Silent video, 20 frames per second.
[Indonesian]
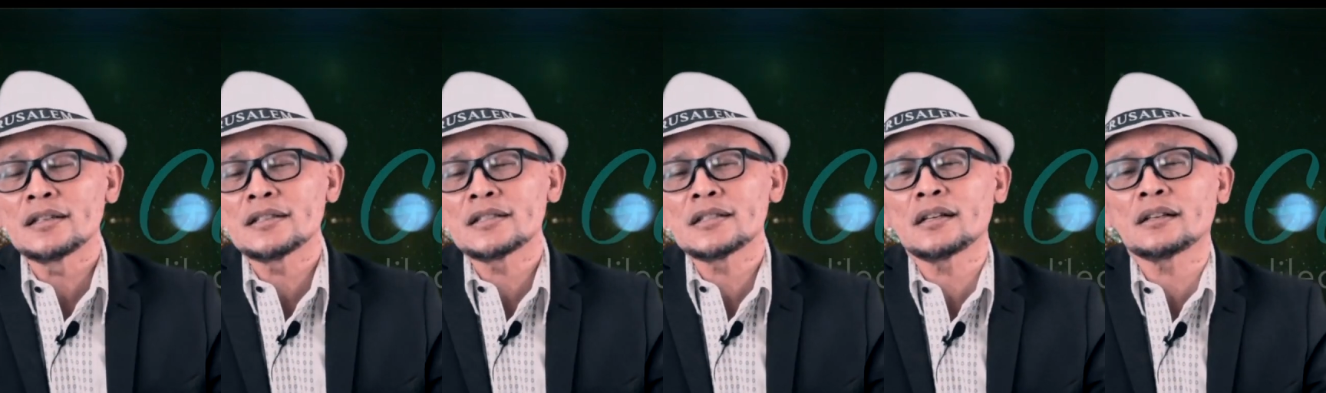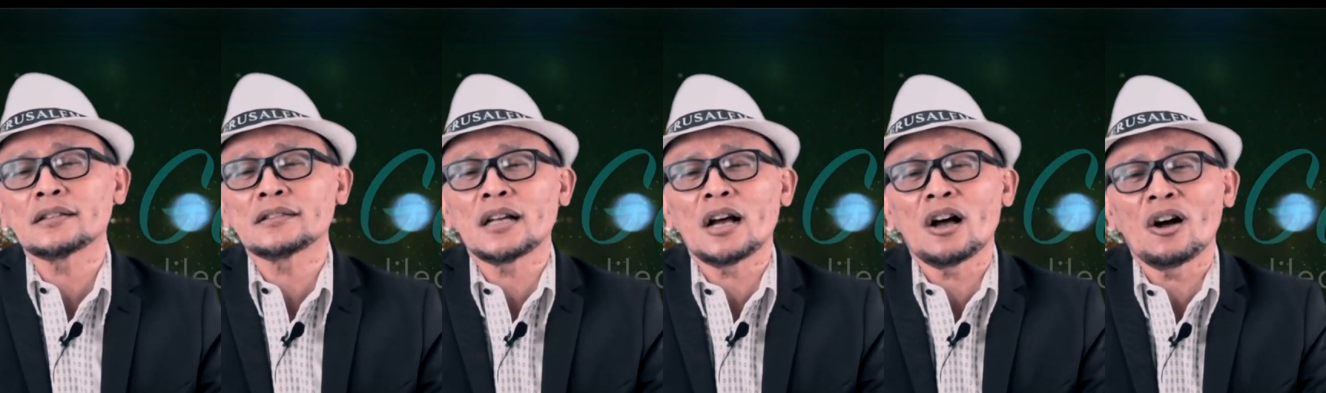
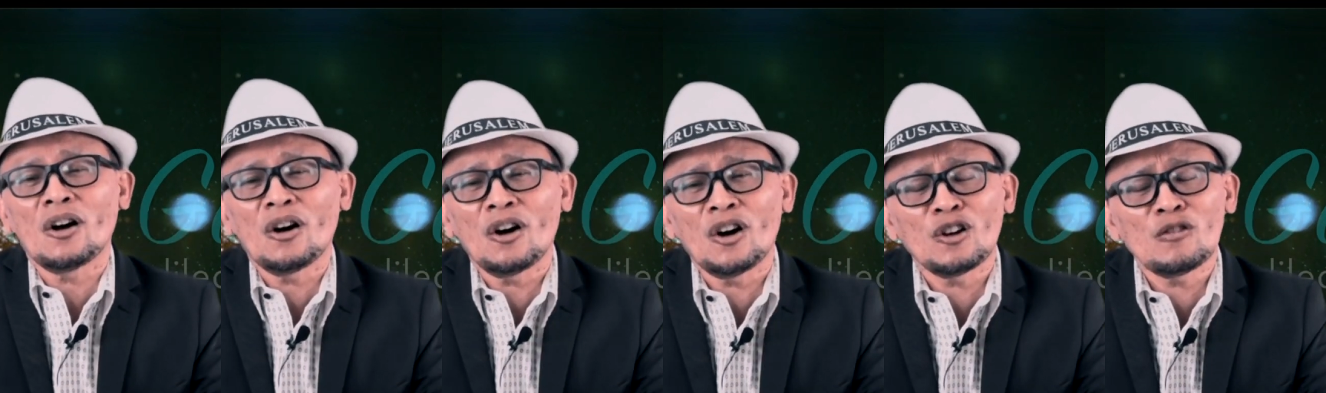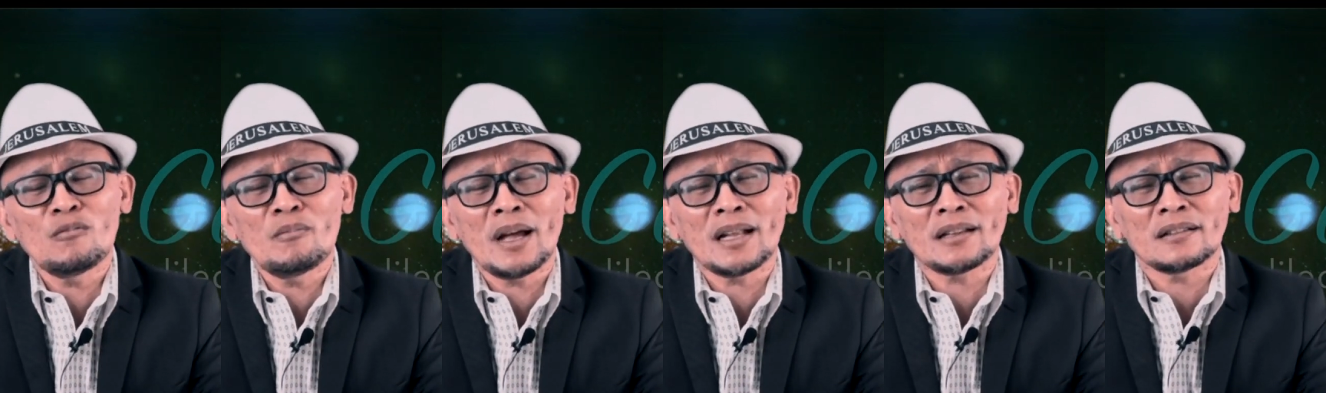serta
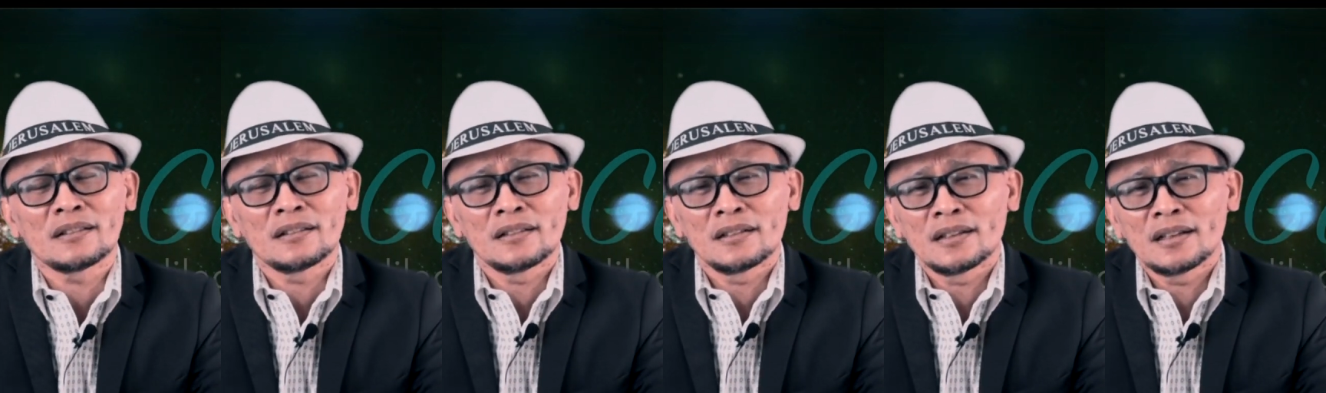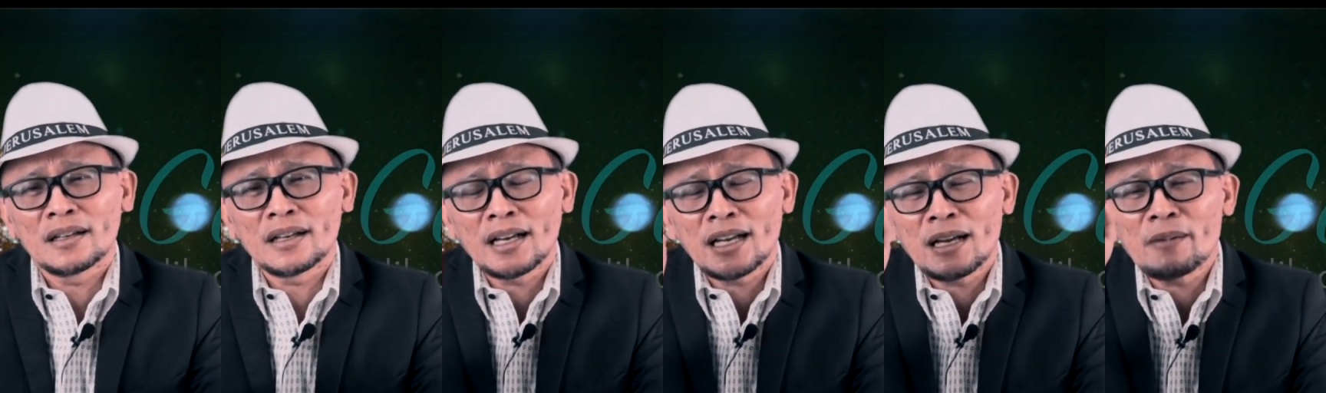hormat
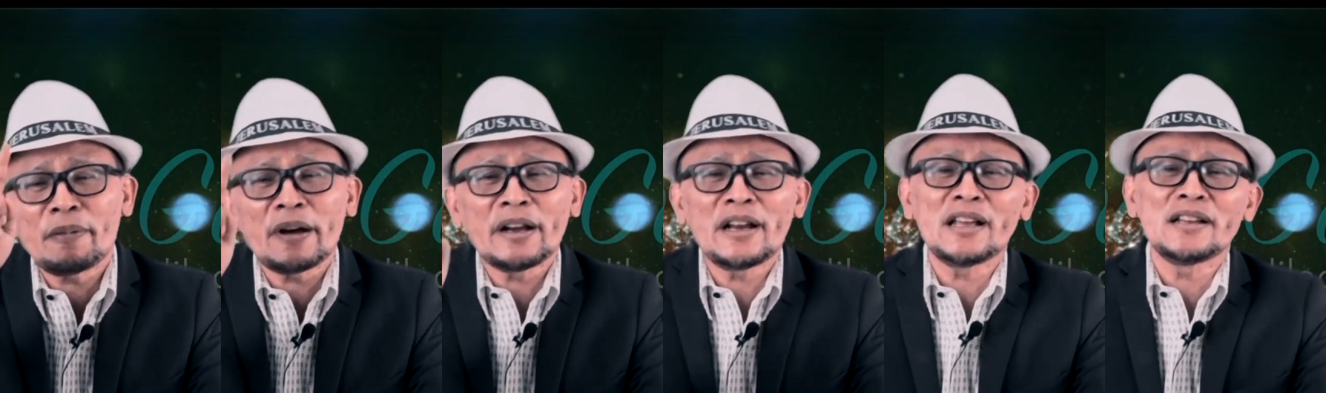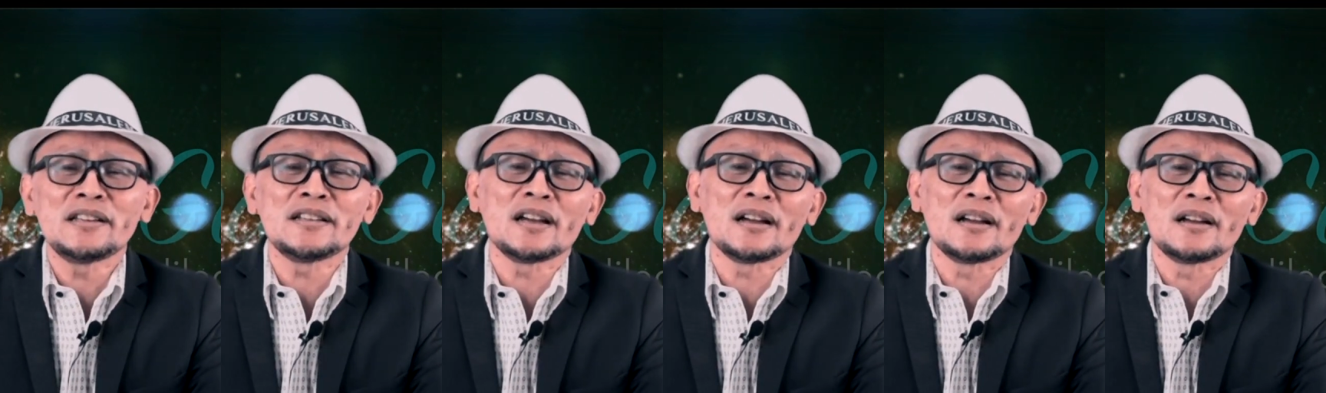
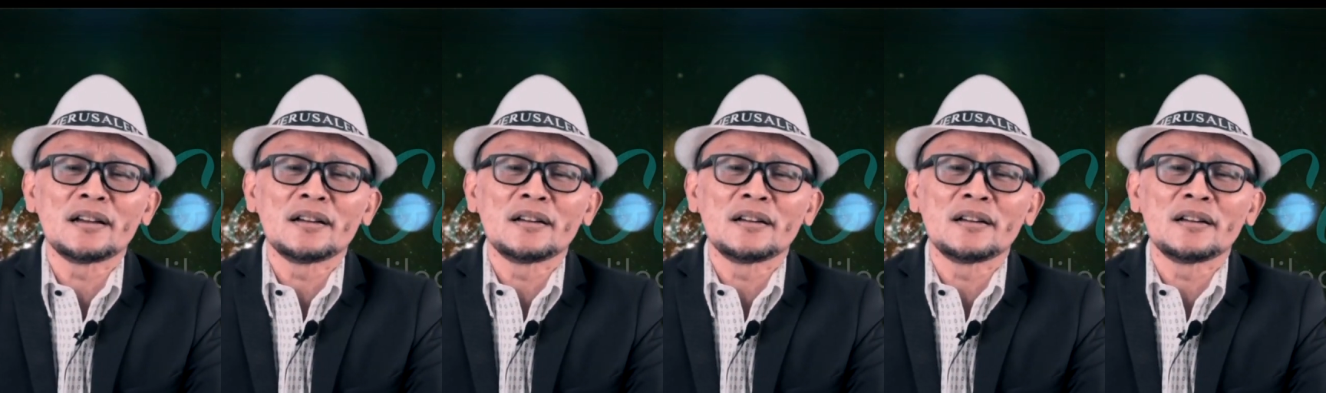kepadanya.